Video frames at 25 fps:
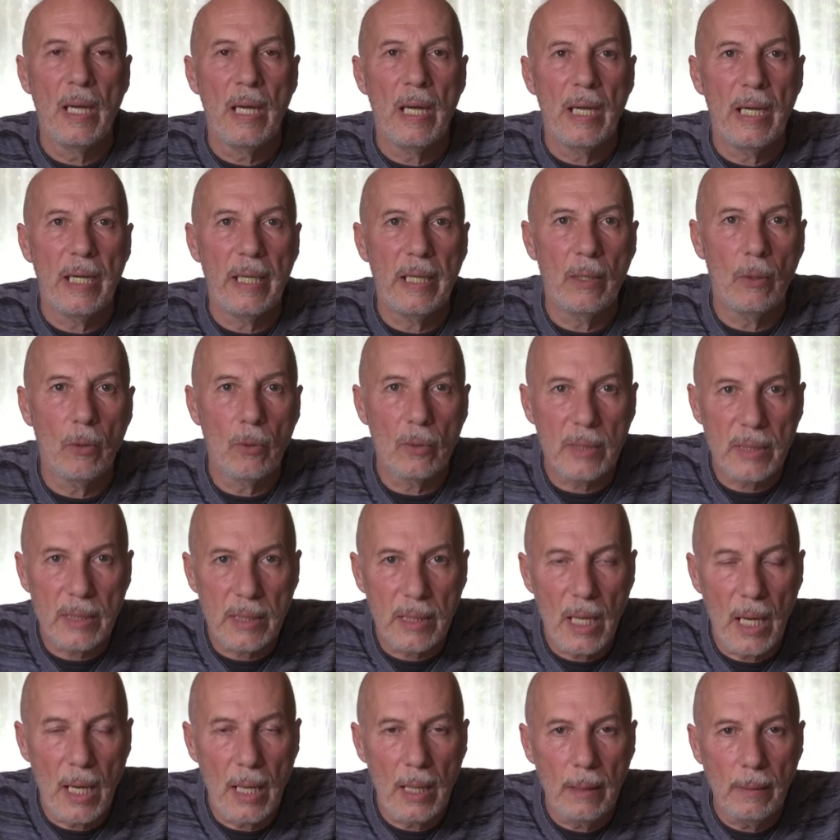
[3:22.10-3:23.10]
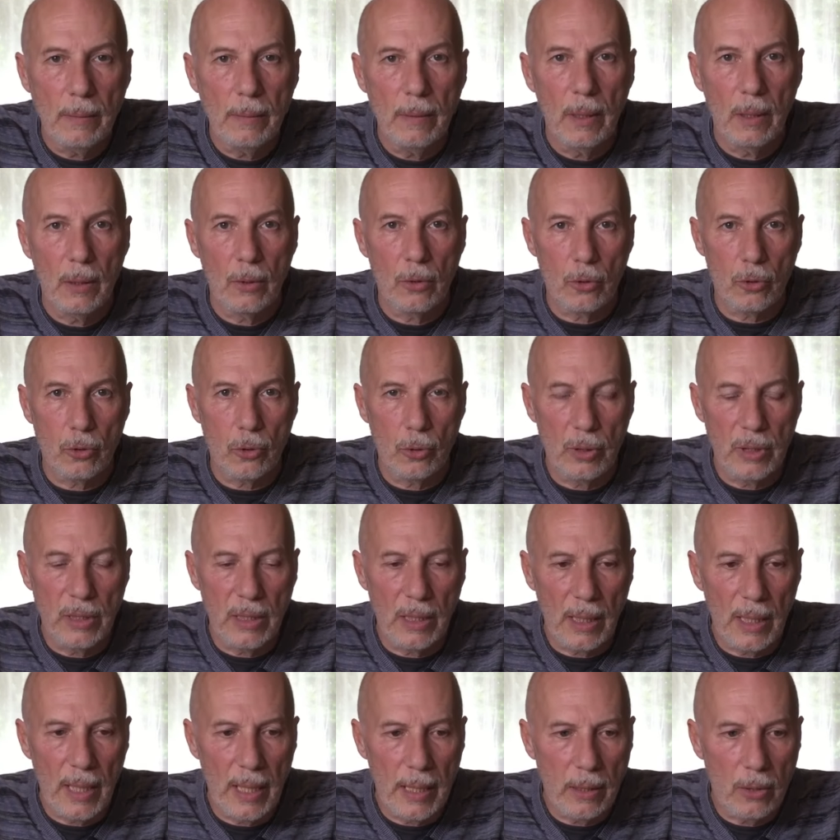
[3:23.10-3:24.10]
Et en ça, je
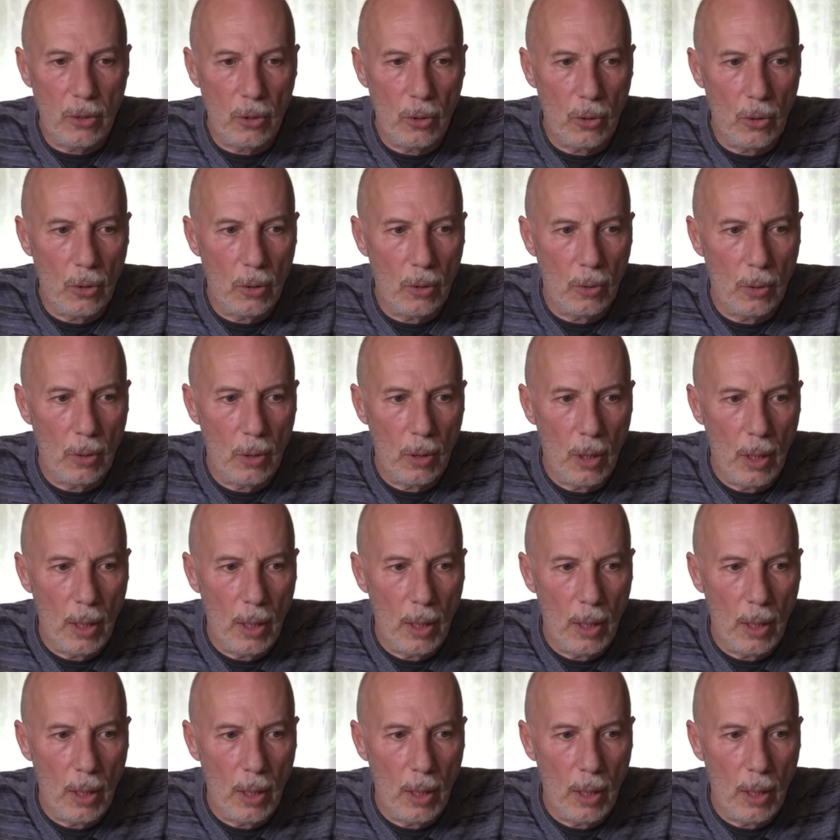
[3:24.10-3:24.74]
dirais que